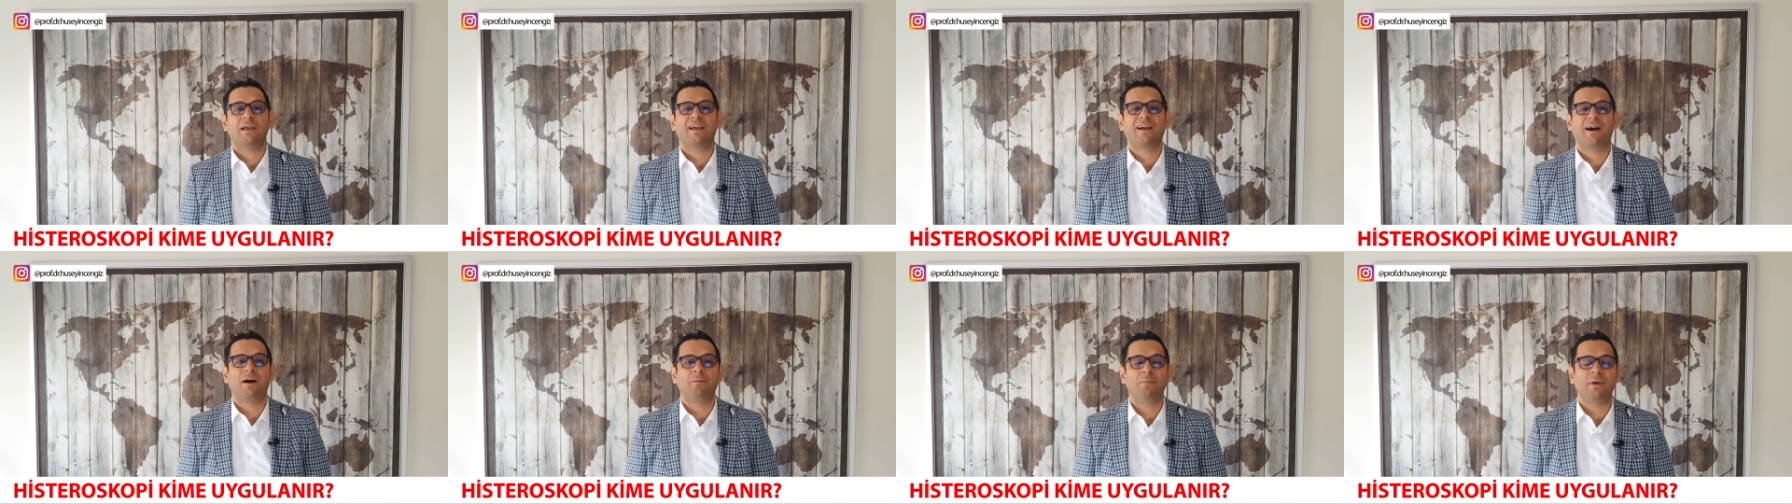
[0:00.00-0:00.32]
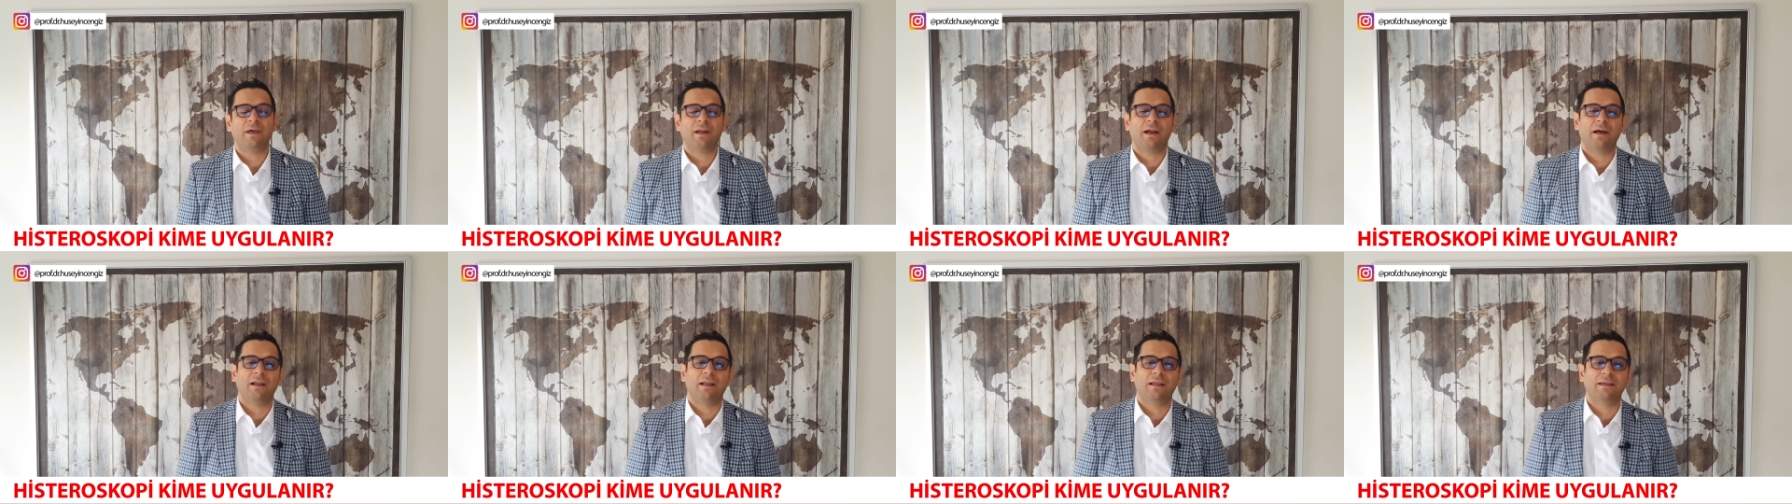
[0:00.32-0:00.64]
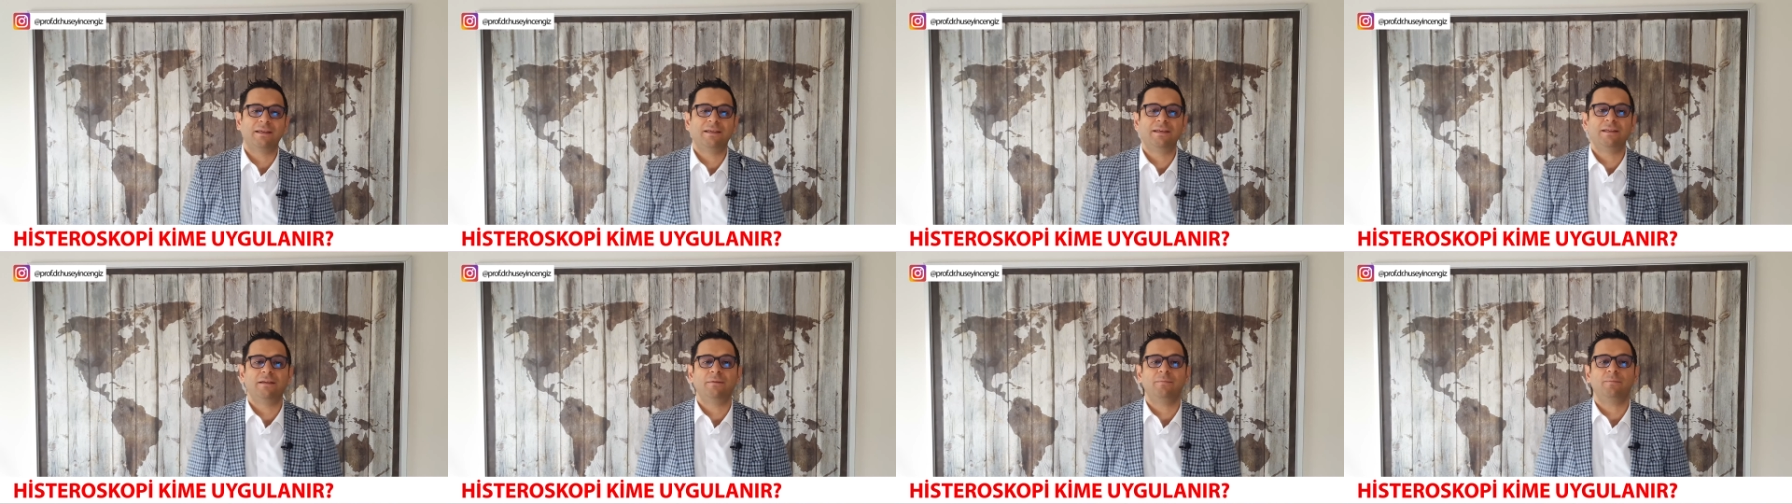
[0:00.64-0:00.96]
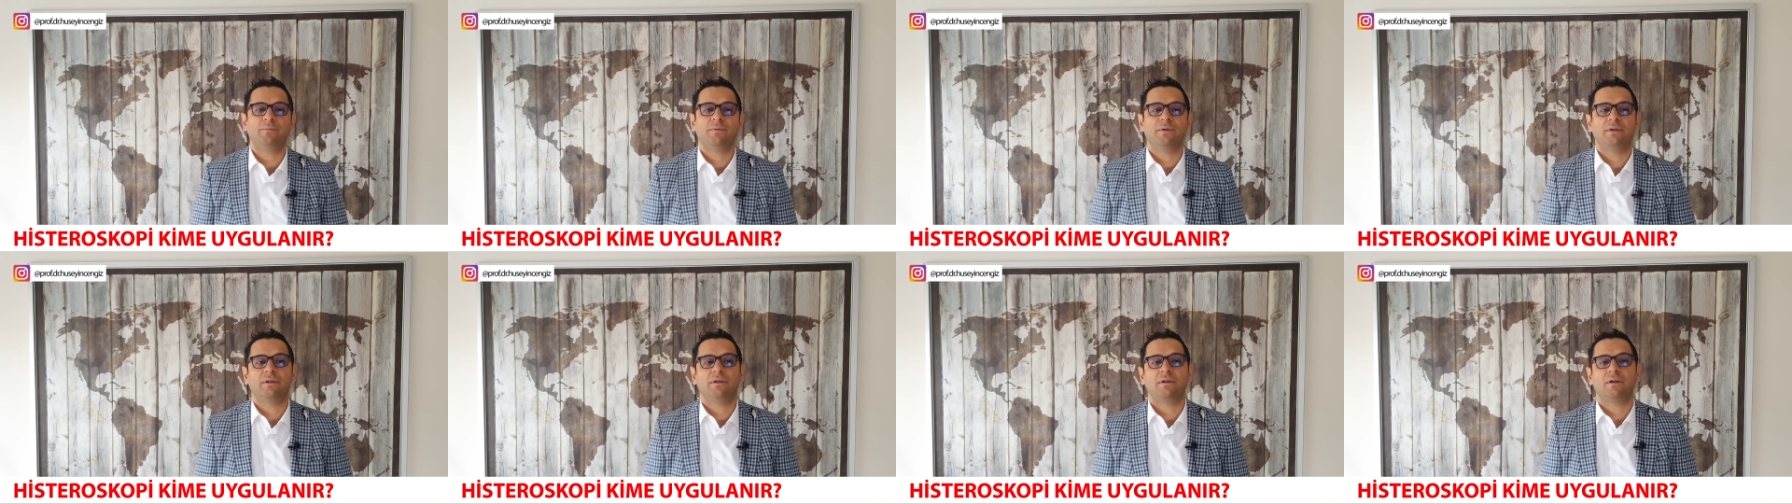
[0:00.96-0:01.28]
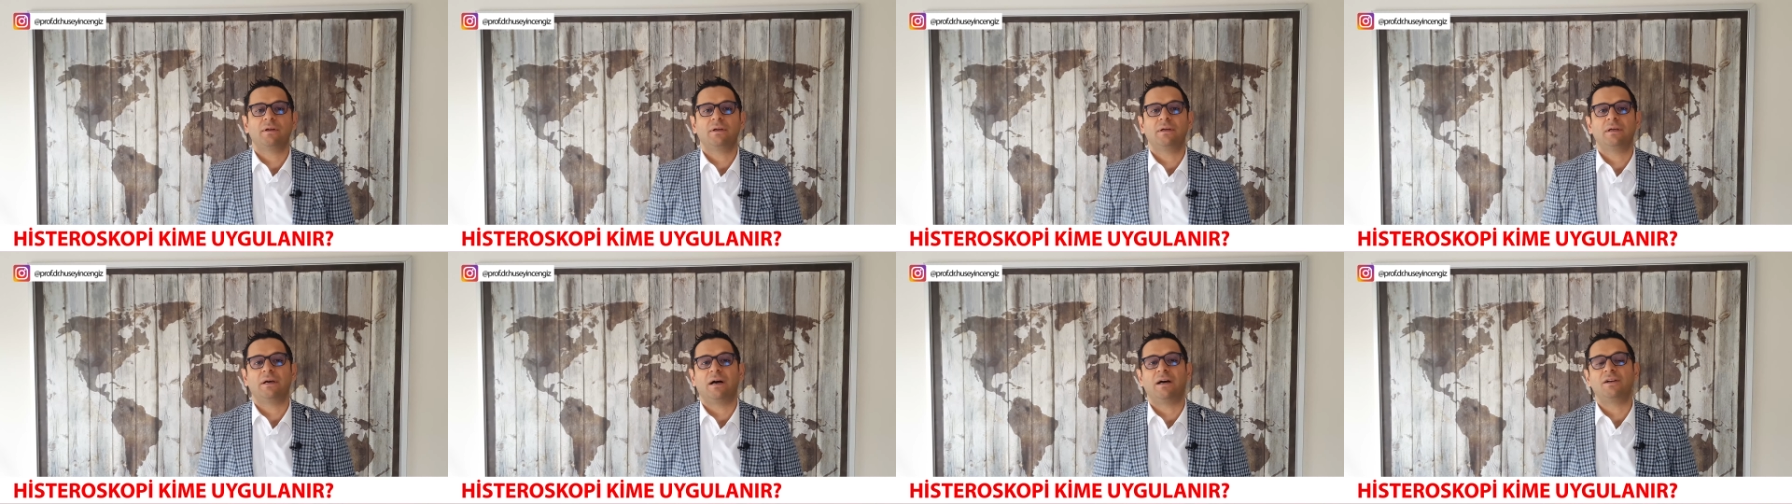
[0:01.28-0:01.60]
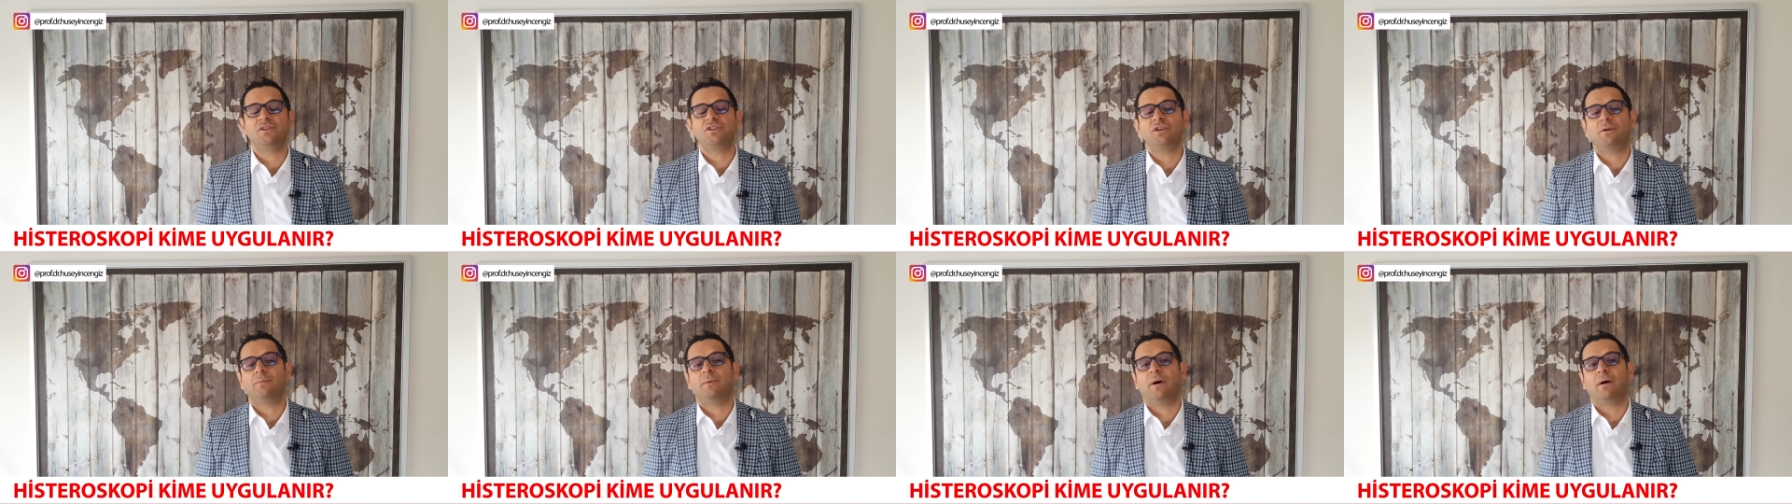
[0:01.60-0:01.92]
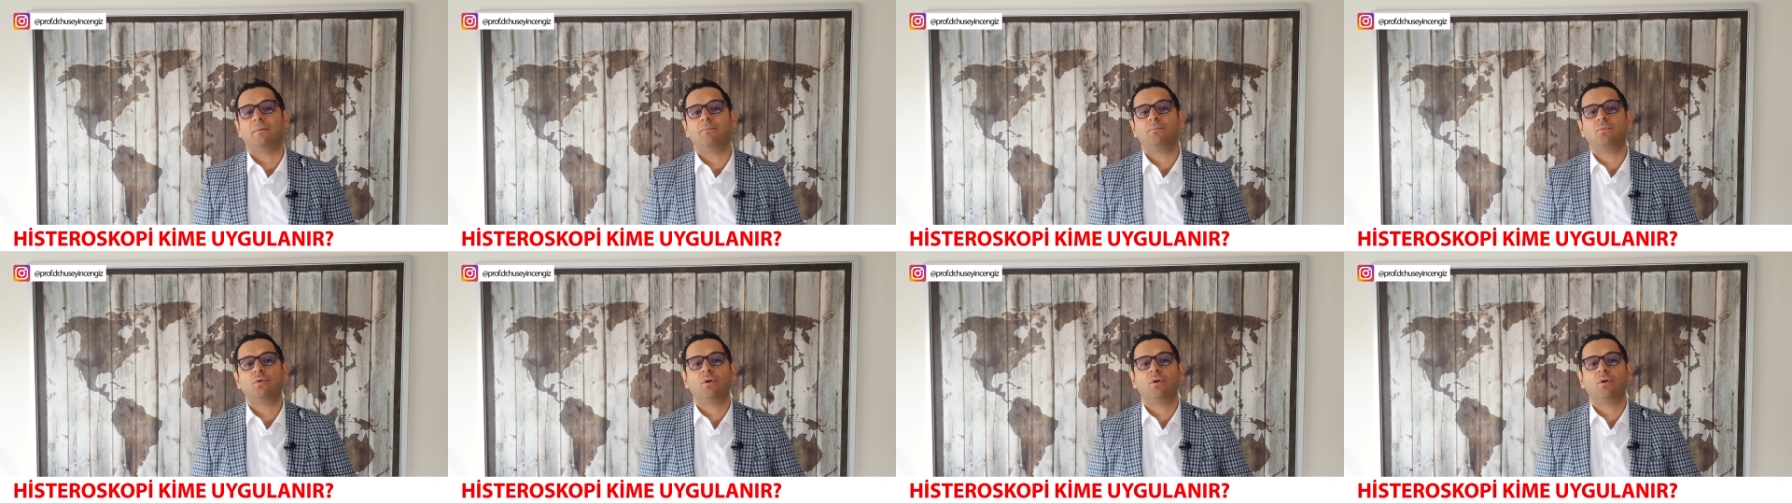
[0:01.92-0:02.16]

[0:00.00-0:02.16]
Kamerayla girip acaba